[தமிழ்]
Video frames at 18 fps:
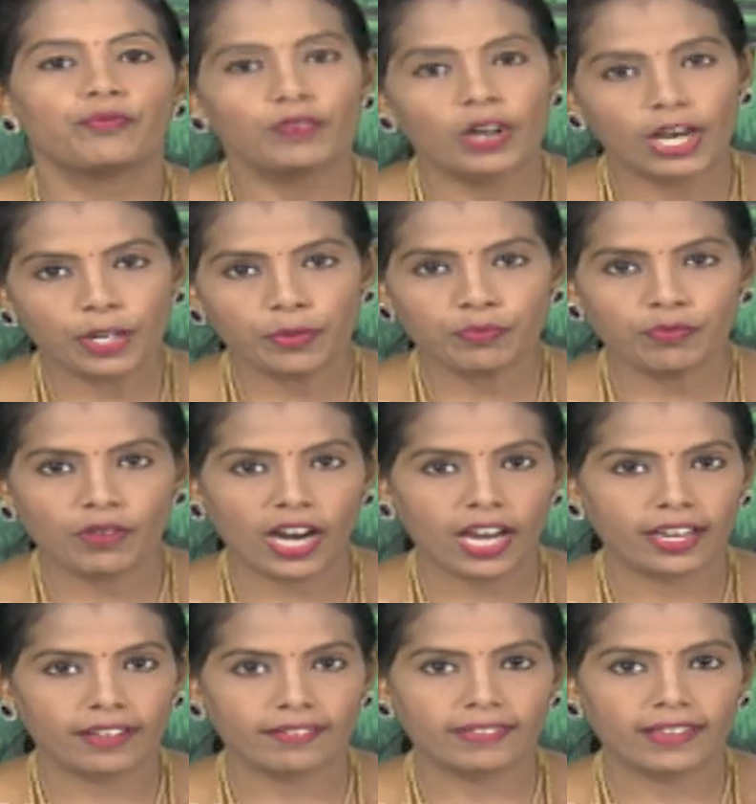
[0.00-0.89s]
வரும்
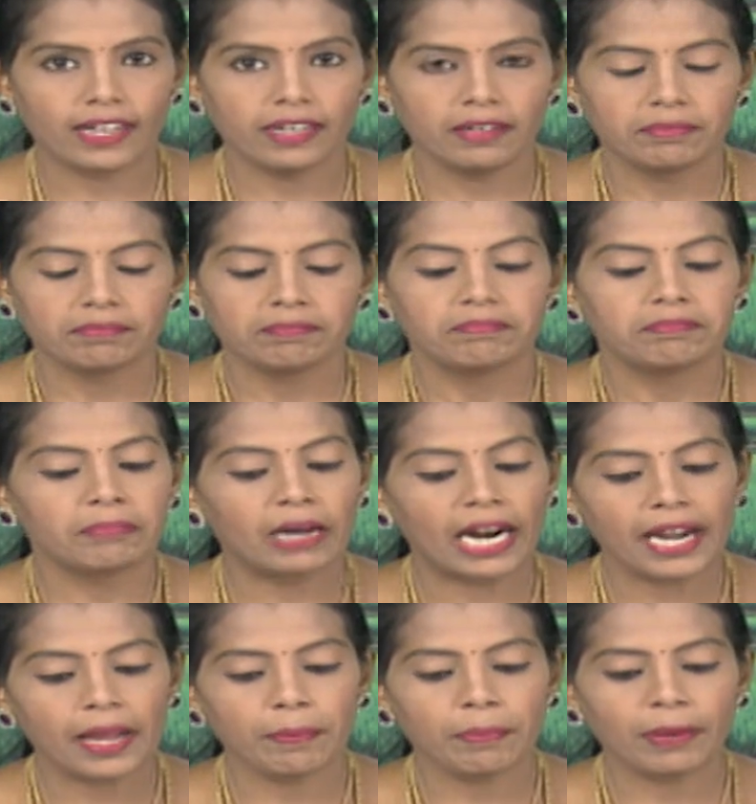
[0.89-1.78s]
வாரத்தில்
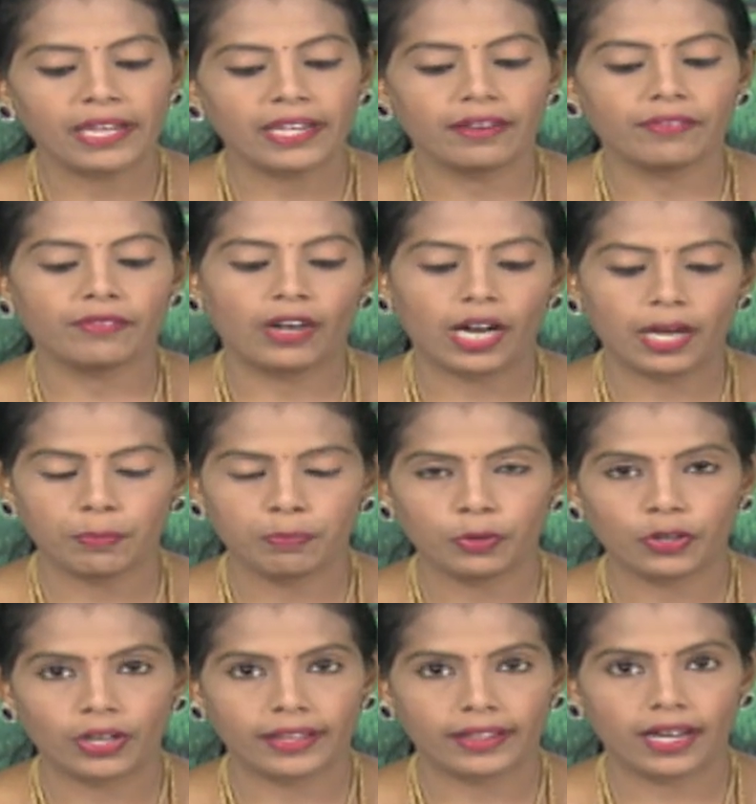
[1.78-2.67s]
மழை பெய்ய
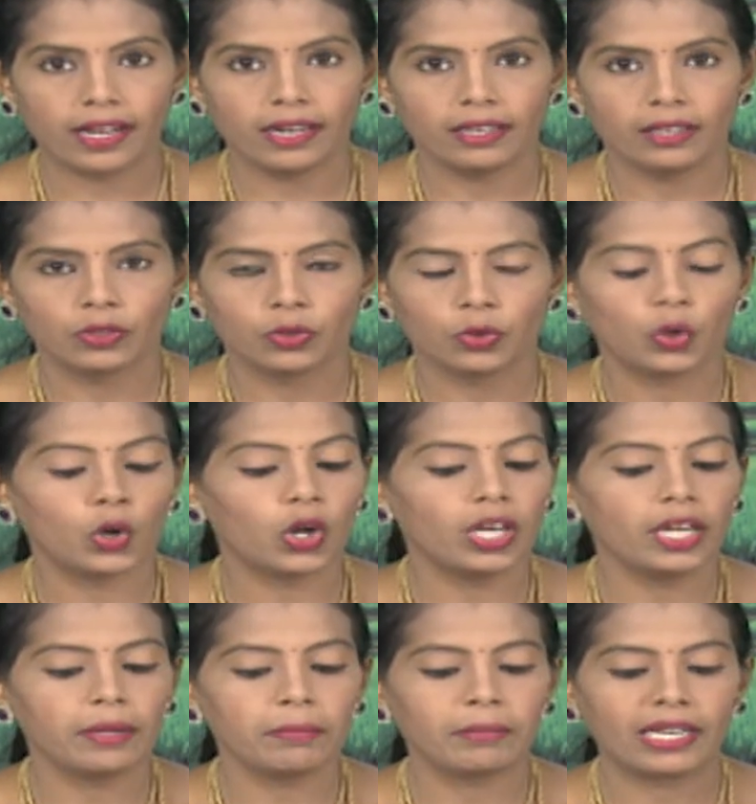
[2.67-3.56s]
வாய்ப்புள்ளதால்
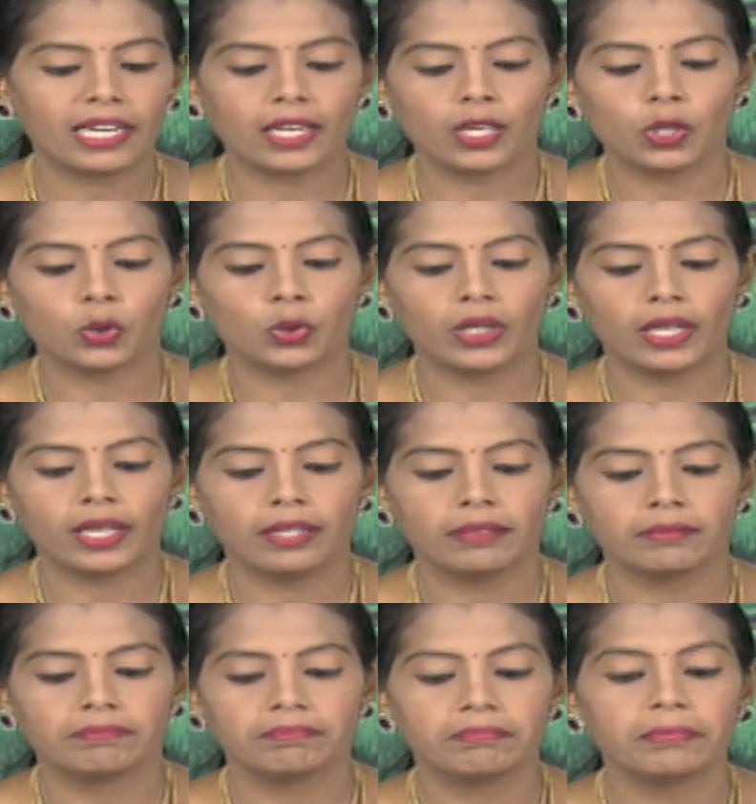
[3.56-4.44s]
கொல்லிமலையிலுள்ள
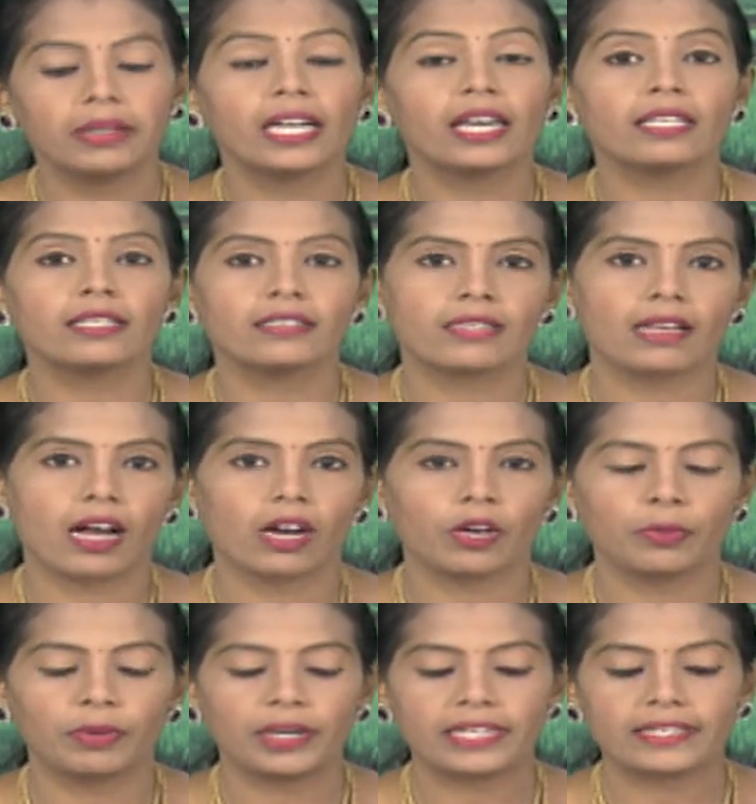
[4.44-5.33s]
மிளகு
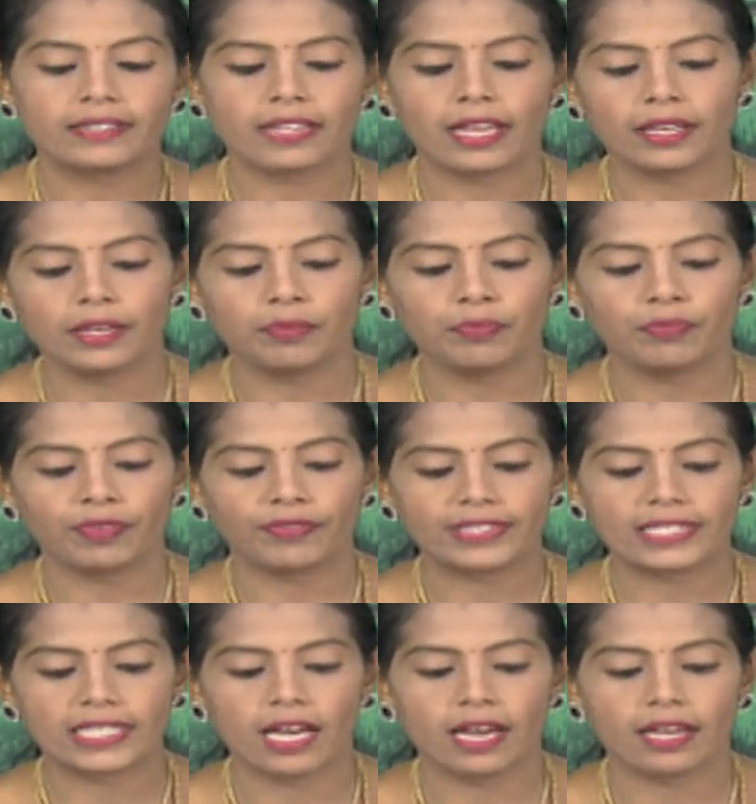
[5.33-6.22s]
சாகுபடி செய்யும்
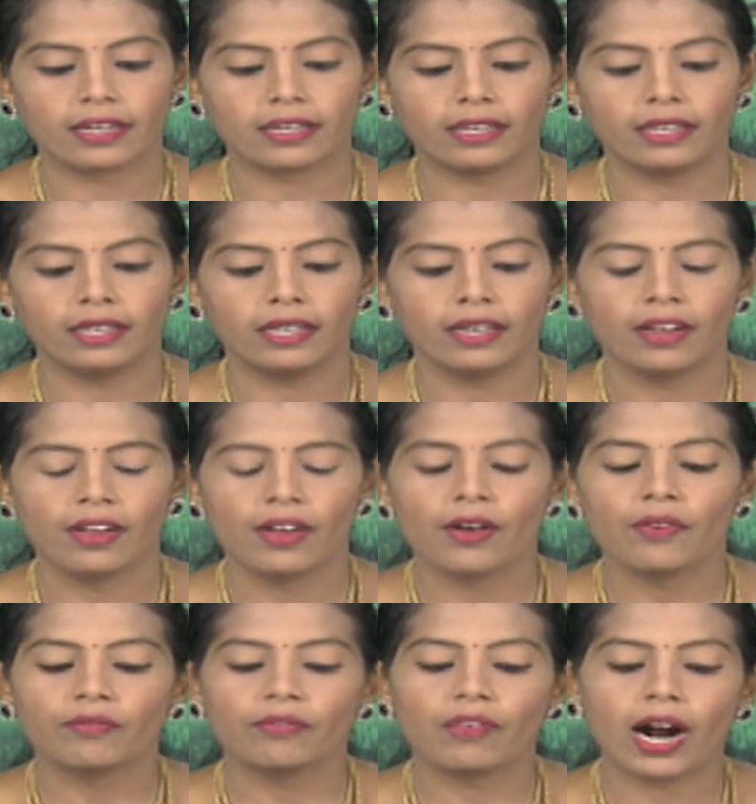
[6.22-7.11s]
விவசாயிகள்
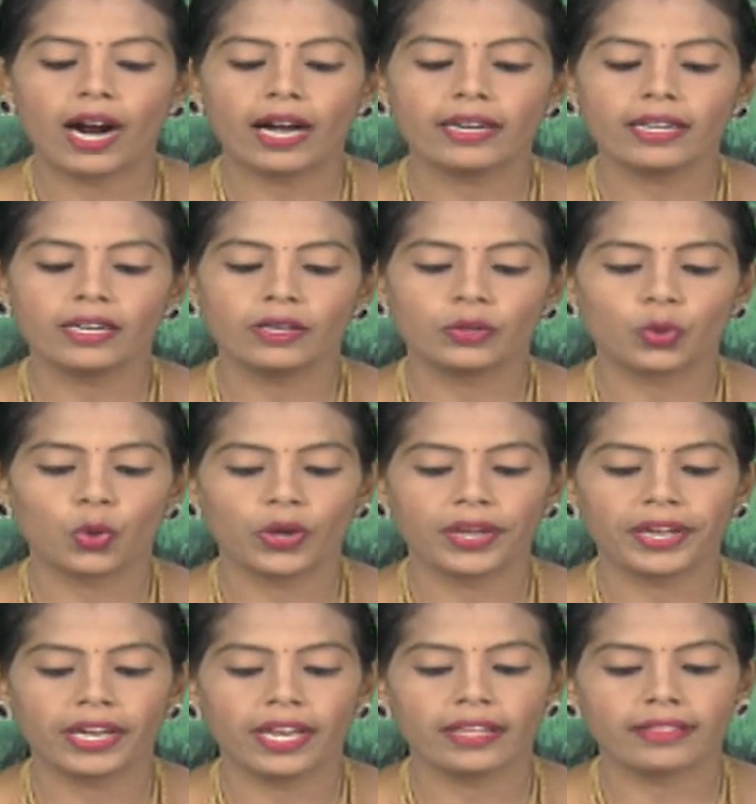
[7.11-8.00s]
வாடல்
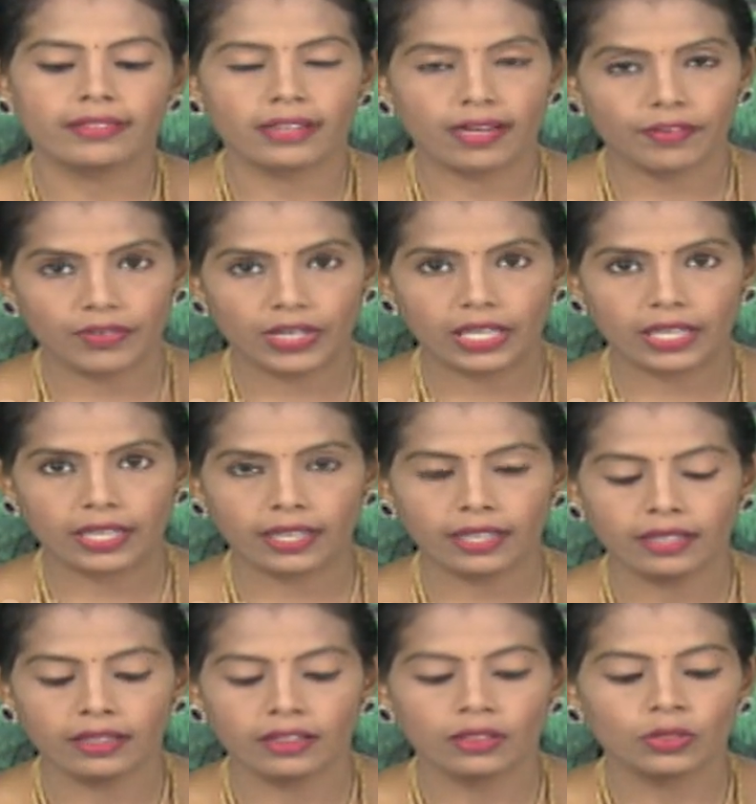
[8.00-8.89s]
நோயினை
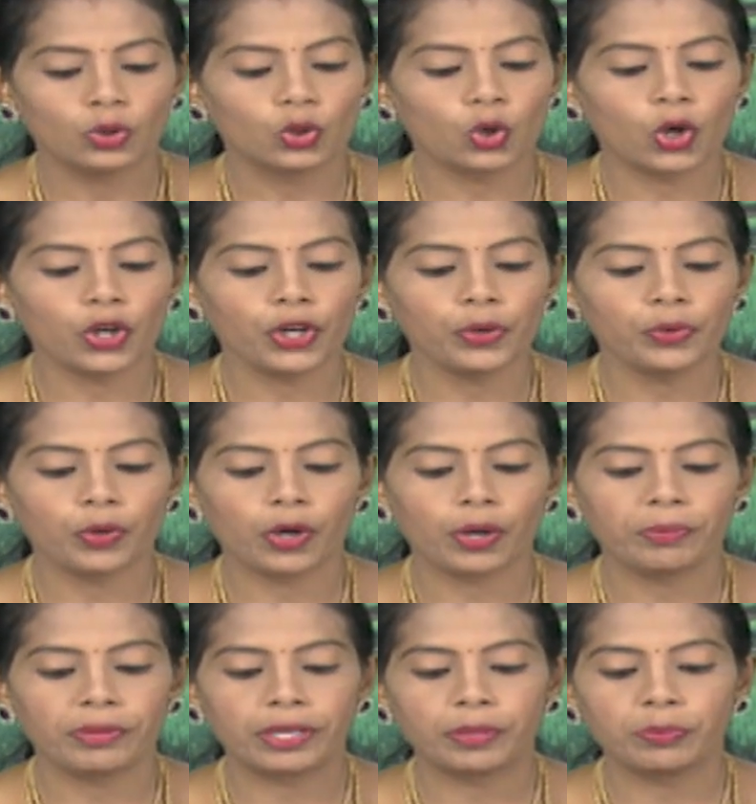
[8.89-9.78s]
தவிர்க்க தொழு
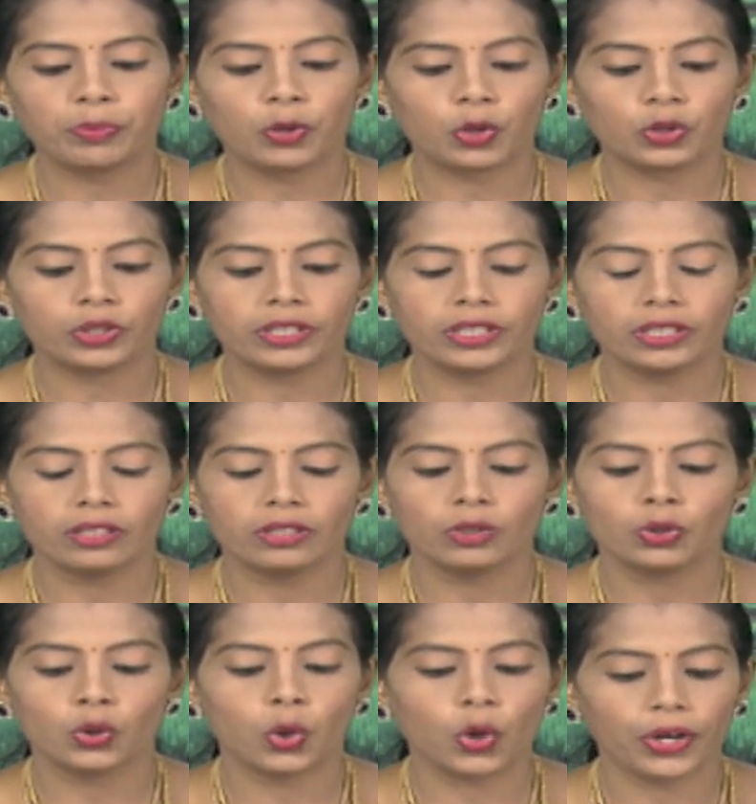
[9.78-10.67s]
உரமிடும்போது
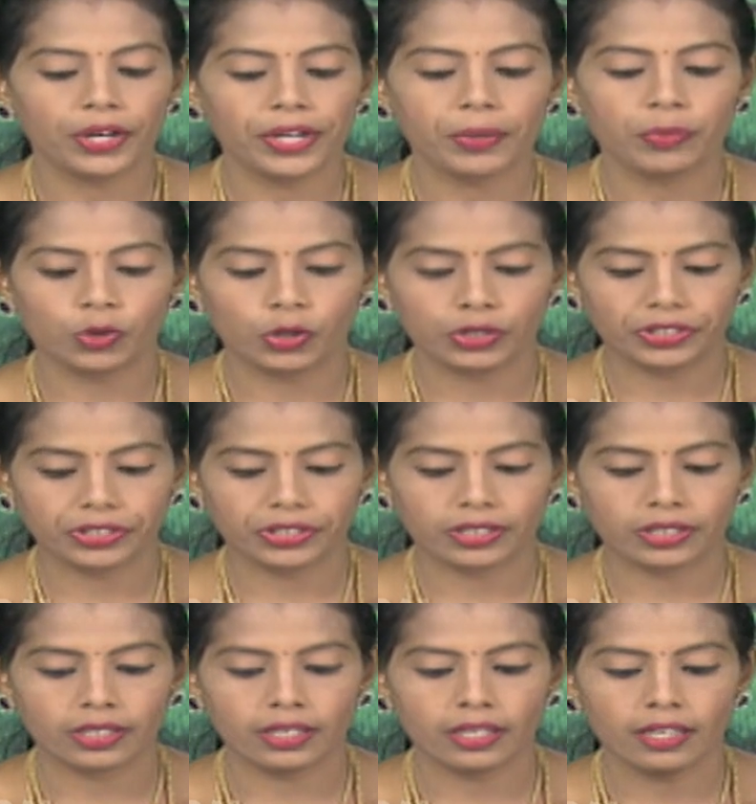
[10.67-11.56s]
கொடி
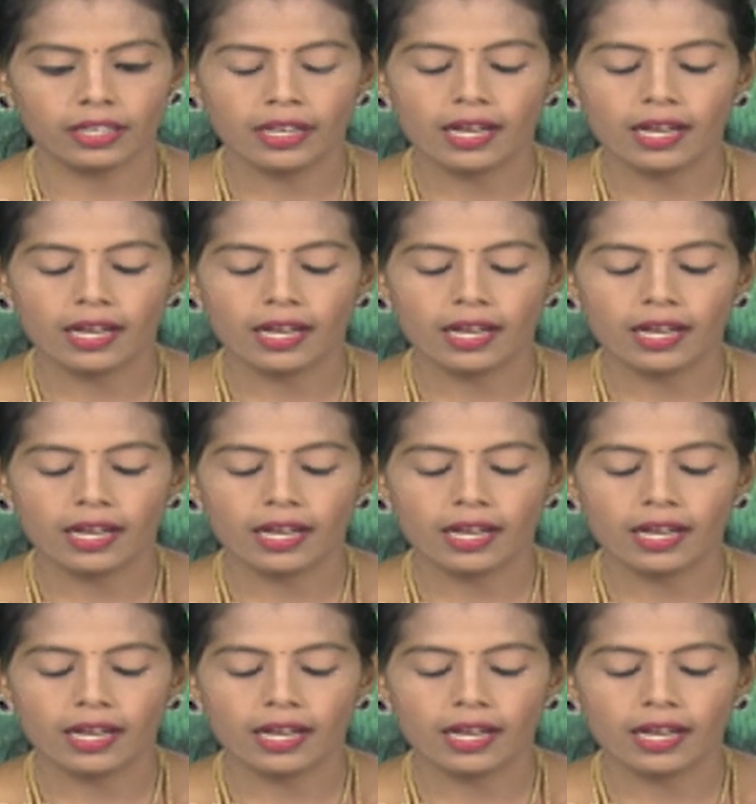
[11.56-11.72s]
ஒன்றுக்கு